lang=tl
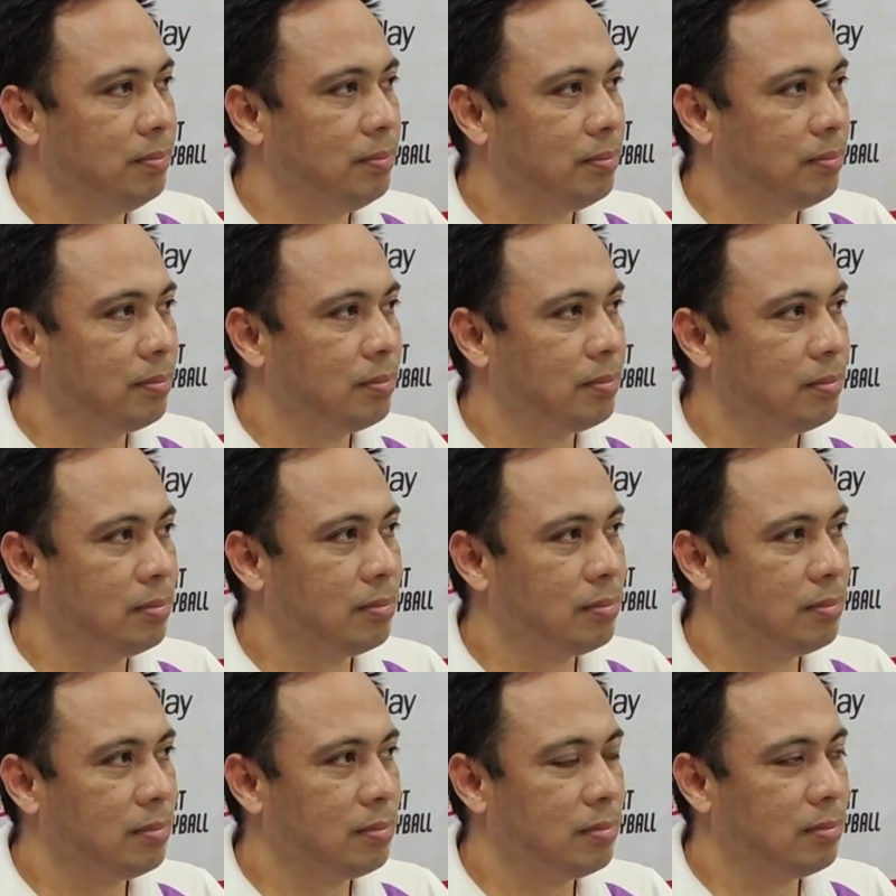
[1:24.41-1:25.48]
coach
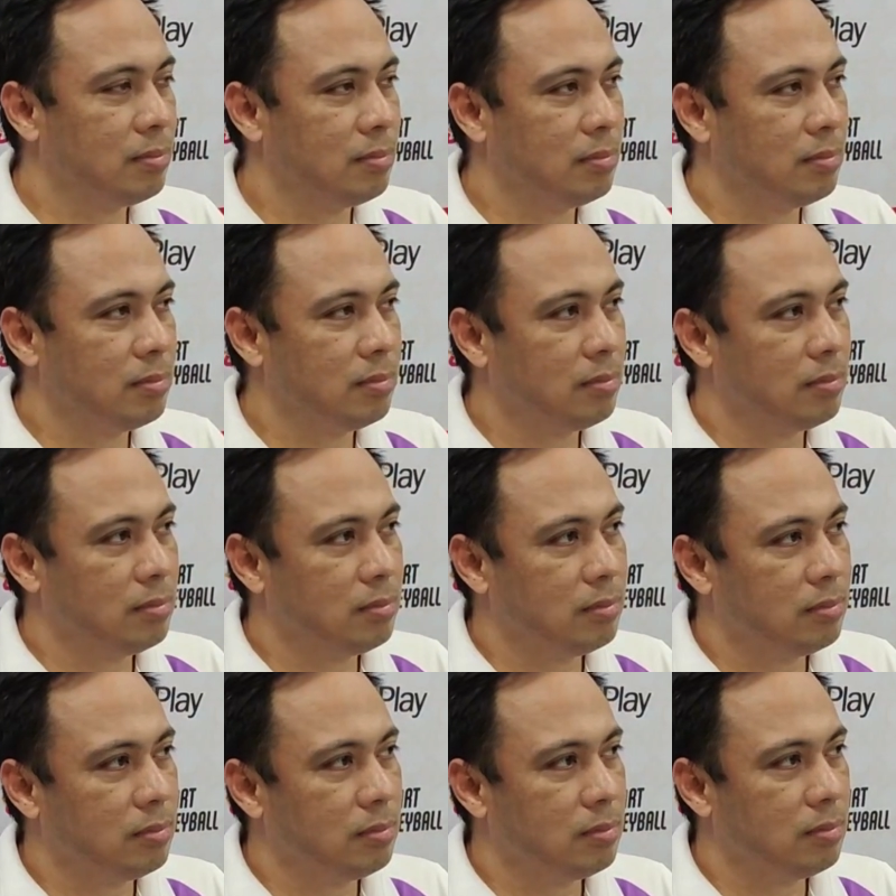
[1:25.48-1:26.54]
coming sa game 2, ano yung gusto
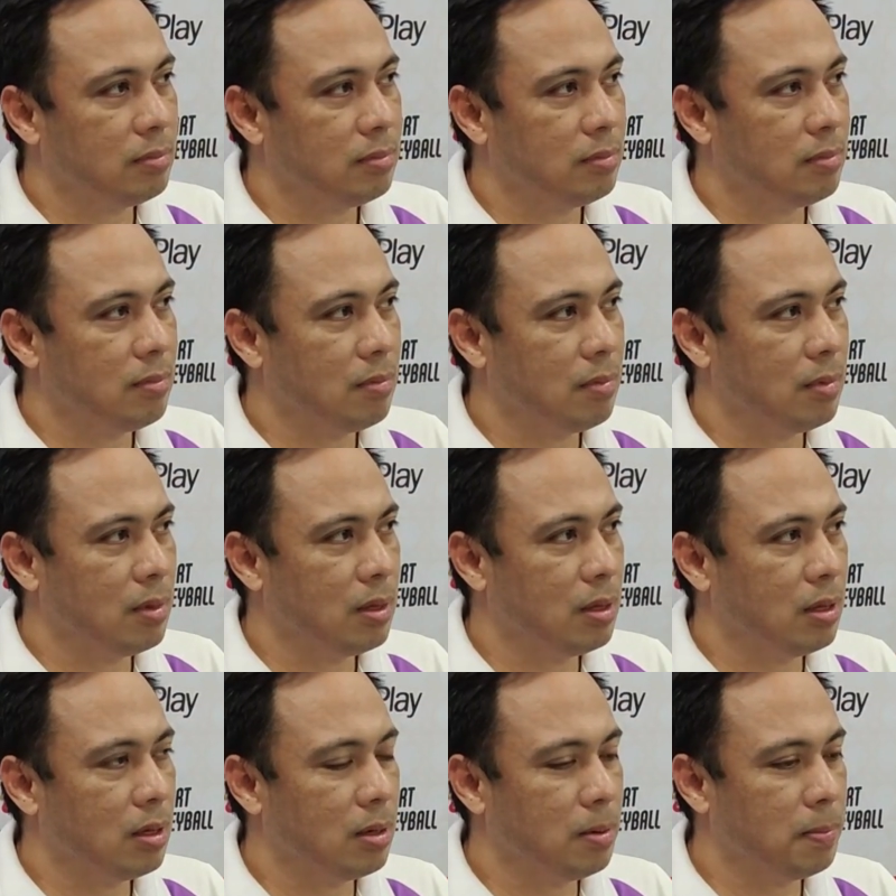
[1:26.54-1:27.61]
mo makita sa
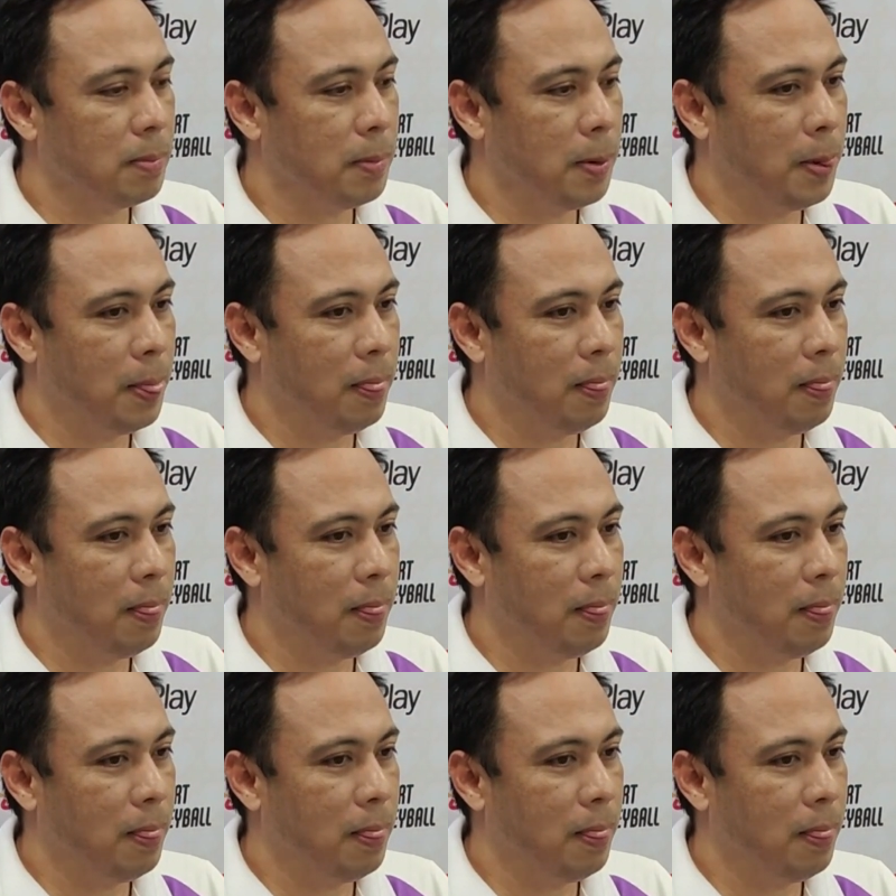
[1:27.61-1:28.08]
players mo na